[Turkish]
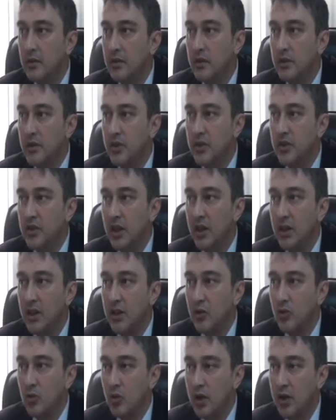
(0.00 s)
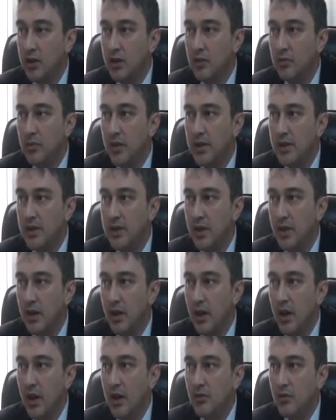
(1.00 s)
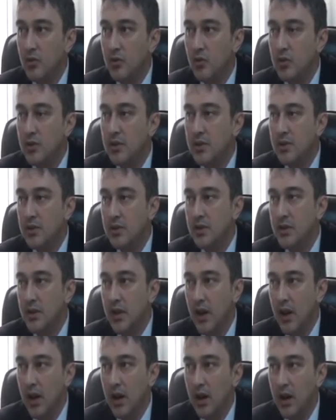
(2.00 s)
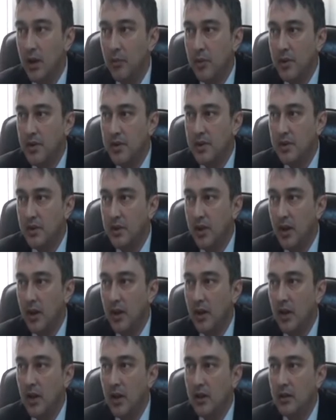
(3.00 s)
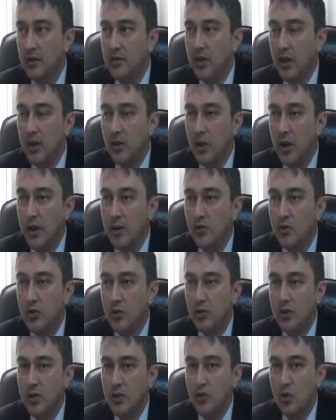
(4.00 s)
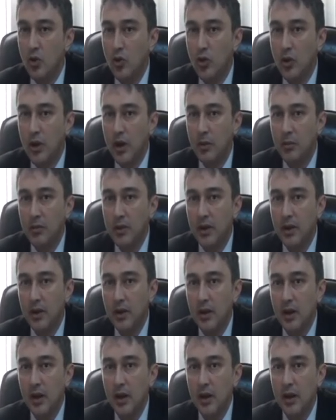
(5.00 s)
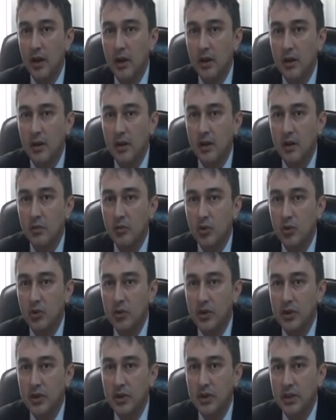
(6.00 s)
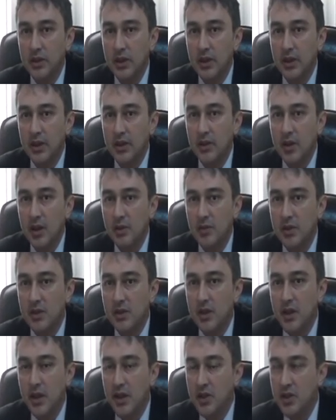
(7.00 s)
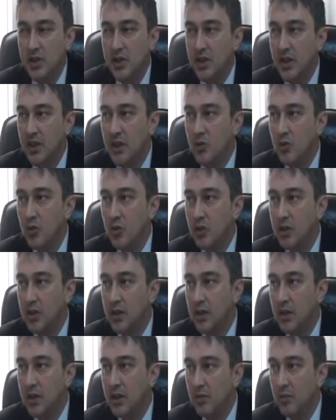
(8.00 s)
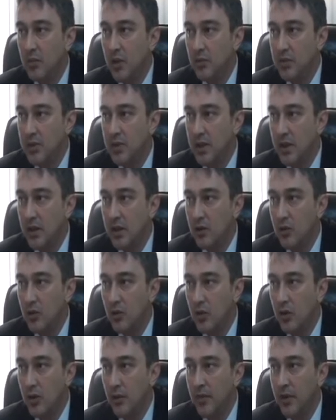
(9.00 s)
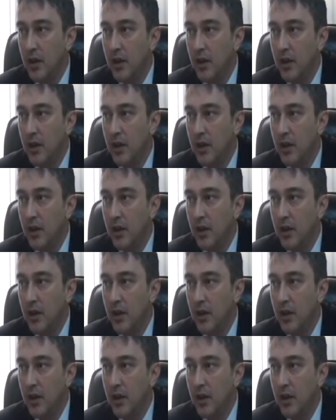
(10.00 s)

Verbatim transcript: yiyeceklerin tüketilmesi vücut ısısının ayarlanmasında, regülasyonunda çok önemli. Bunun dışında yine temizliğe, hijyene çok dikkat etmemiz gerekiyor.